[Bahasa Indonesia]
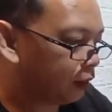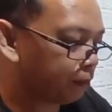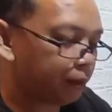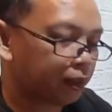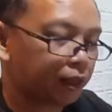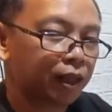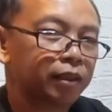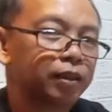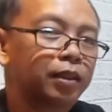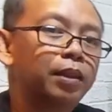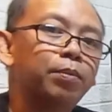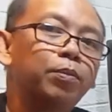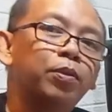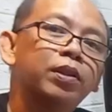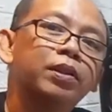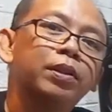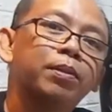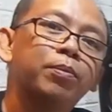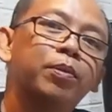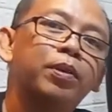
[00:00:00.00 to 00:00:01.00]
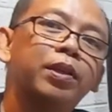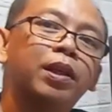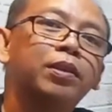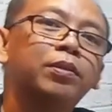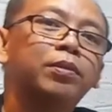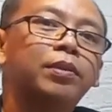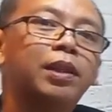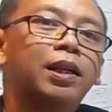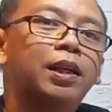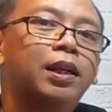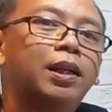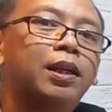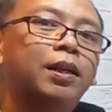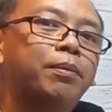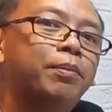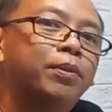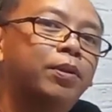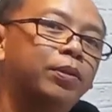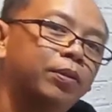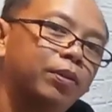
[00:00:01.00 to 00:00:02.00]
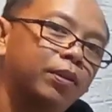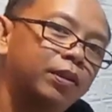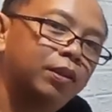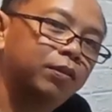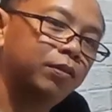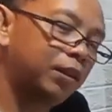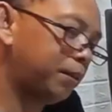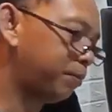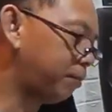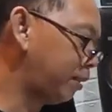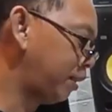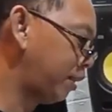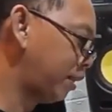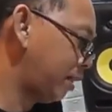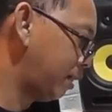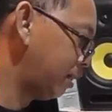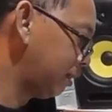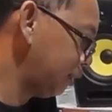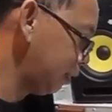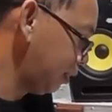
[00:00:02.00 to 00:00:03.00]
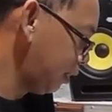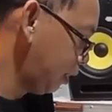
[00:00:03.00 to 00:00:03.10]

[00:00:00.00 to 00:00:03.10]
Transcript: Terima kasih buat semua yang sudah menonton, yang sudah melihat.